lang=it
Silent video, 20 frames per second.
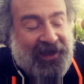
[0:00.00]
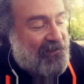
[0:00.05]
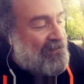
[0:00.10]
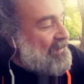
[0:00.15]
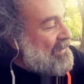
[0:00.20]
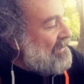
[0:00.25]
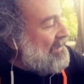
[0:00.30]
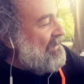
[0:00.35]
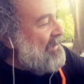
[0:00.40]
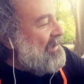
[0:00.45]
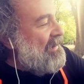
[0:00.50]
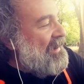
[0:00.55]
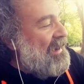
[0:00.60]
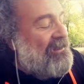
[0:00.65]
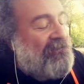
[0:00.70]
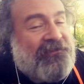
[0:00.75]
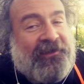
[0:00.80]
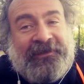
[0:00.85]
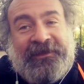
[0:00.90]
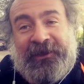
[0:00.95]
fa la
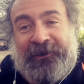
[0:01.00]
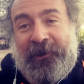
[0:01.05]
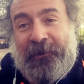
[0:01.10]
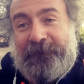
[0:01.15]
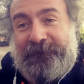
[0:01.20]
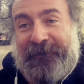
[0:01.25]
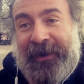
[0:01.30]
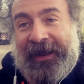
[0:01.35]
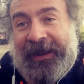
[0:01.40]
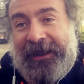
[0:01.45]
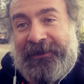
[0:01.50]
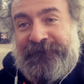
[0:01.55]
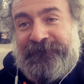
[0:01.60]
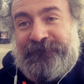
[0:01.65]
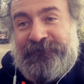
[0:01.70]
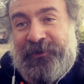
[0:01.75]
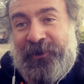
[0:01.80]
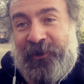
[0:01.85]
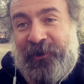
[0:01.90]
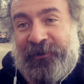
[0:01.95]
fine di Coppa
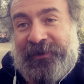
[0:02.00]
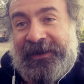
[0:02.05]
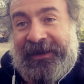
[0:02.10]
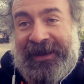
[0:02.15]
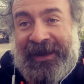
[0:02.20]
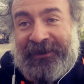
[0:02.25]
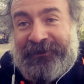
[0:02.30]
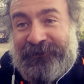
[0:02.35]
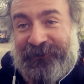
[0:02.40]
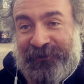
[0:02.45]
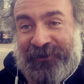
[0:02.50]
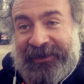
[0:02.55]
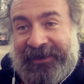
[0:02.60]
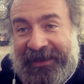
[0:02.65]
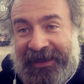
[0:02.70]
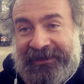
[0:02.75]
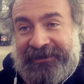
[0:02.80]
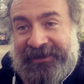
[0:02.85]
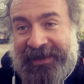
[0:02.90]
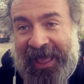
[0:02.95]
Campioni, la
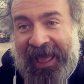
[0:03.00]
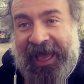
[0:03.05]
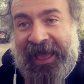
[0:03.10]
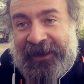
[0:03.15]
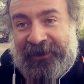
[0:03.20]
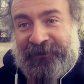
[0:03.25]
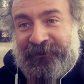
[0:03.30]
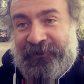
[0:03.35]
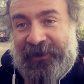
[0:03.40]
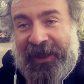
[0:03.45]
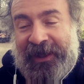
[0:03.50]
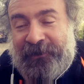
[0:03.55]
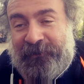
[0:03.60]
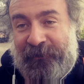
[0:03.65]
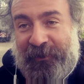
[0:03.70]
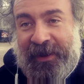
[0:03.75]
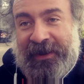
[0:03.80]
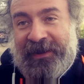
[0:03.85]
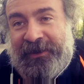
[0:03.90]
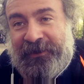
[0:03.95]
Turchia di Erdogan,
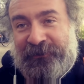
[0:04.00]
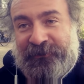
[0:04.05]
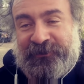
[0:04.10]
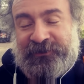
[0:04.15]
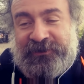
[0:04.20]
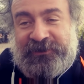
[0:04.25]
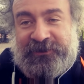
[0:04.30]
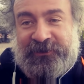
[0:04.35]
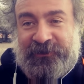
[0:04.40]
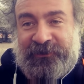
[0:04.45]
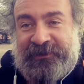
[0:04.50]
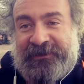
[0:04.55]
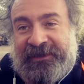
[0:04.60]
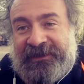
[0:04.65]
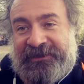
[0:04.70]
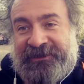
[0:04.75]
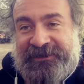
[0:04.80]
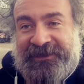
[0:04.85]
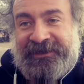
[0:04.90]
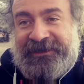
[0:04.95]
quella in cui ci sono
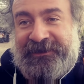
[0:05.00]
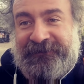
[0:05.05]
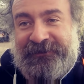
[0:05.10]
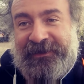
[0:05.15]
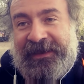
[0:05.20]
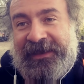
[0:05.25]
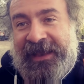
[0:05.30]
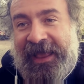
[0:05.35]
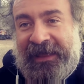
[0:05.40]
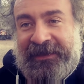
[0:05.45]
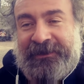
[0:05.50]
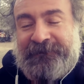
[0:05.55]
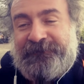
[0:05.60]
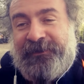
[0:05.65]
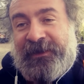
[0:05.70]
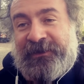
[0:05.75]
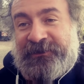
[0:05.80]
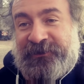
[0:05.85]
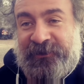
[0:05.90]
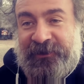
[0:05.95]
decine di migliaia di
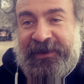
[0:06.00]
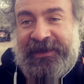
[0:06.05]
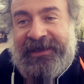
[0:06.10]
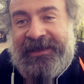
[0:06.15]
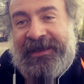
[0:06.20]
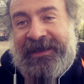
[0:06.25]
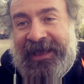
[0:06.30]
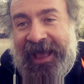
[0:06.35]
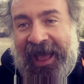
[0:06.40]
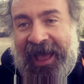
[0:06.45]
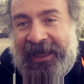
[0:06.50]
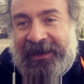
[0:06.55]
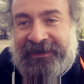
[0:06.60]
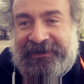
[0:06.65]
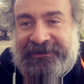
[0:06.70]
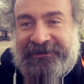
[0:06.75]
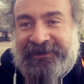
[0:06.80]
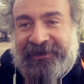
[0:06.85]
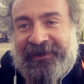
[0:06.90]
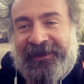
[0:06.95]
persone in
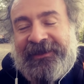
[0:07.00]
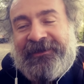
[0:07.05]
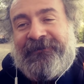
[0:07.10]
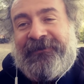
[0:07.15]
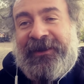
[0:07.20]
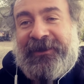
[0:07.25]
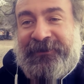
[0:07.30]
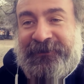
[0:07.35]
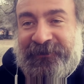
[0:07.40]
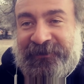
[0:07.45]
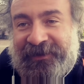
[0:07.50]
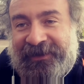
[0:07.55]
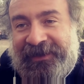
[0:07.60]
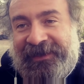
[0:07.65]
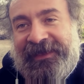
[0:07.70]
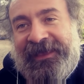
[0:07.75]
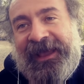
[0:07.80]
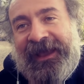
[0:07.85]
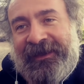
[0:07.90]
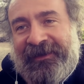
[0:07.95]
carcere, quella
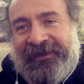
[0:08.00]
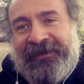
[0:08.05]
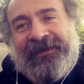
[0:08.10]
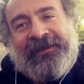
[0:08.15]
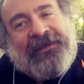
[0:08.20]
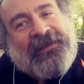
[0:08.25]
Turchia